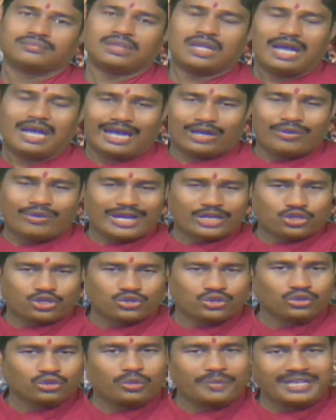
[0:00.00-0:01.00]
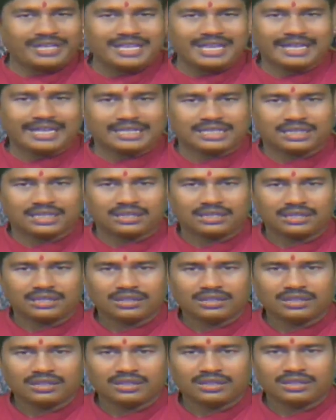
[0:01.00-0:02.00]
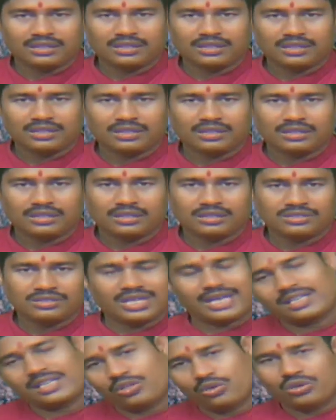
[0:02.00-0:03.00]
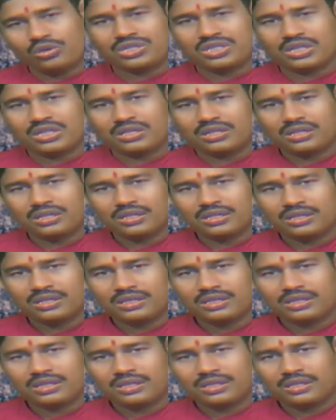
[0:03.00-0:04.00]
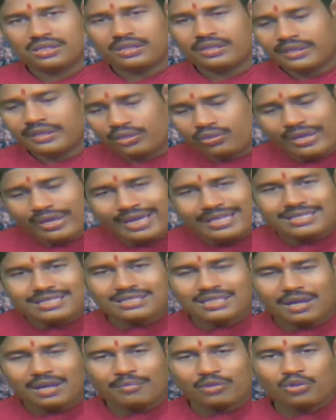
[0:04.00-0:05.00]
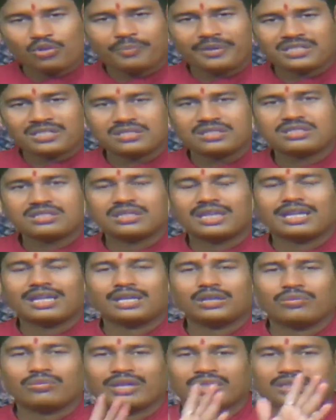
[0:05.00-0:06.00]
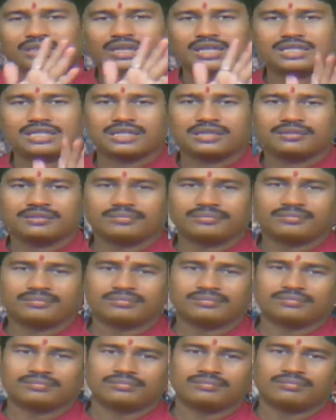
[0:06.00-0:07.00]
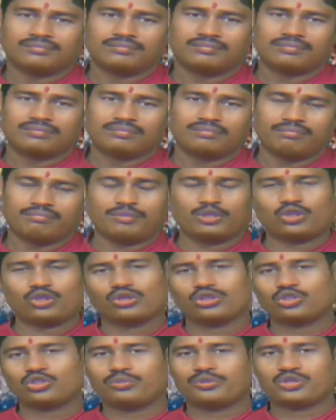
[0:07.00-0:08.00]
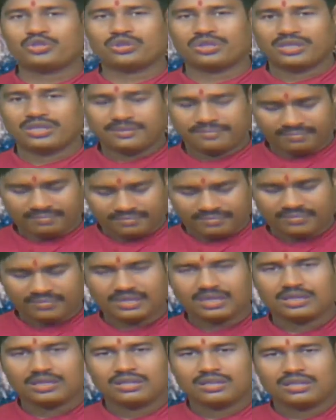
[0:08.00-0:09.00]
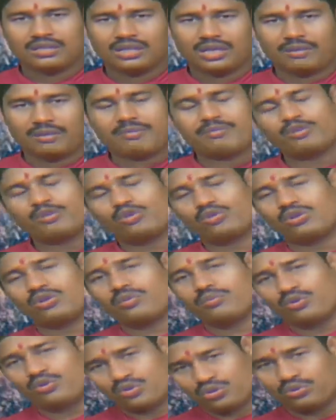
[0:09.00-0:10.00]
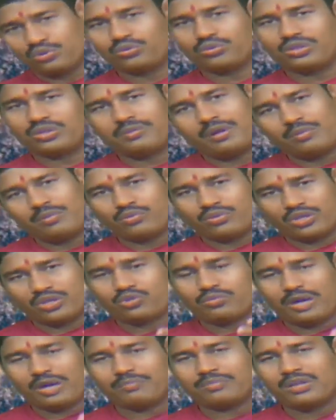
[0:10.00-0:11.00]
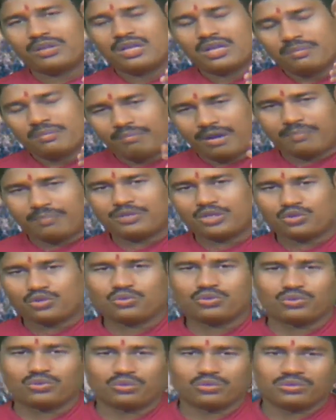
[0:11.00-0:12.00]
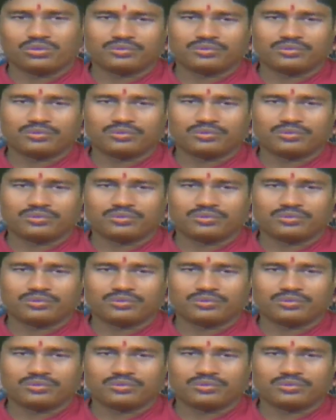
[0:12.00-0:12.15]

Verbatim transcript: আরো একশো জন তো বেরিয়ে গেছে চাকরি করছে কিন্তু এই যে সামান্য পার্সেন্টেজ তারা কেন আটকে আছে বিতর্কিত বিষয় আমি বিতর্কটা পছন্দ করি ভাবুন একটু ভাবতে ভাবতে শুরু করুন